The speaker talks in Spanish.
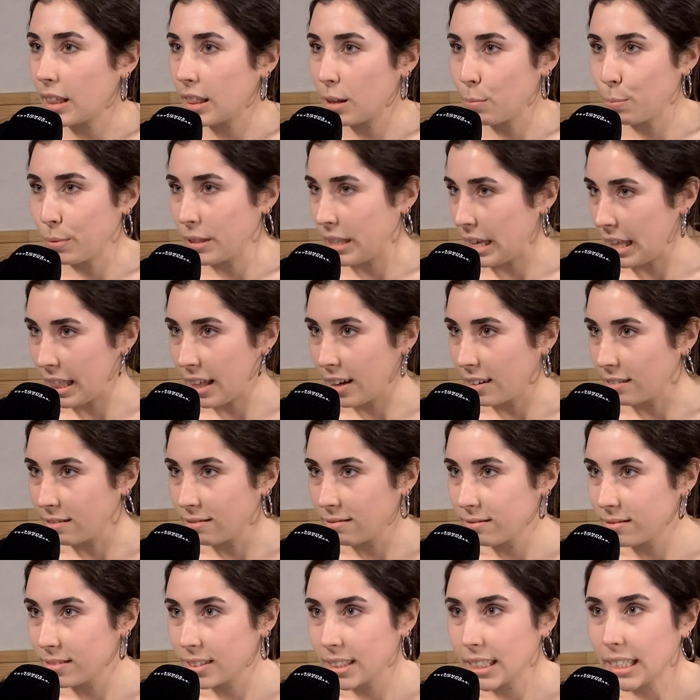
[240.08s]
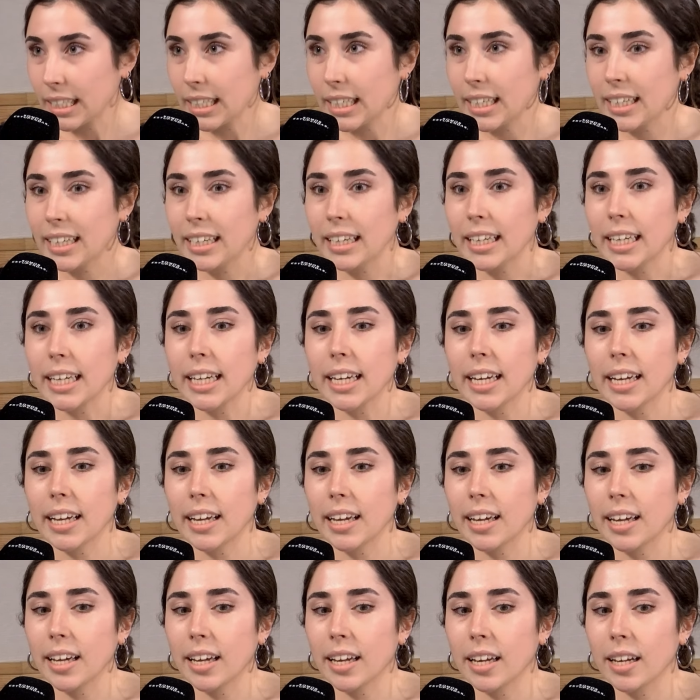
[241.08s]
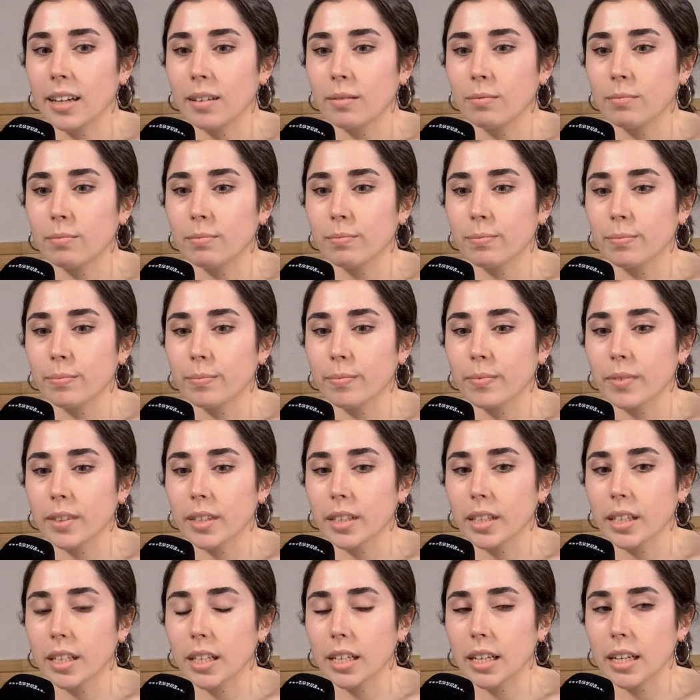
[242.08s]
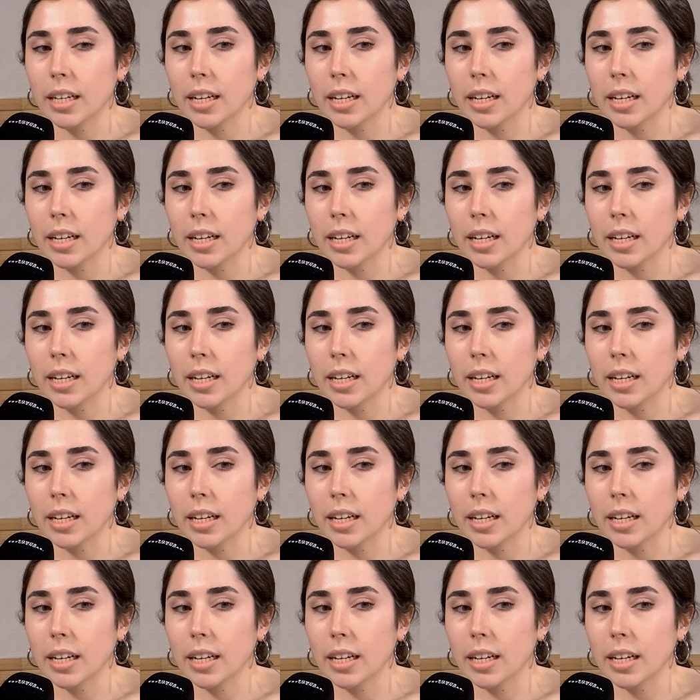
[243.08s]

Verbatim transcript: aceptada. Em,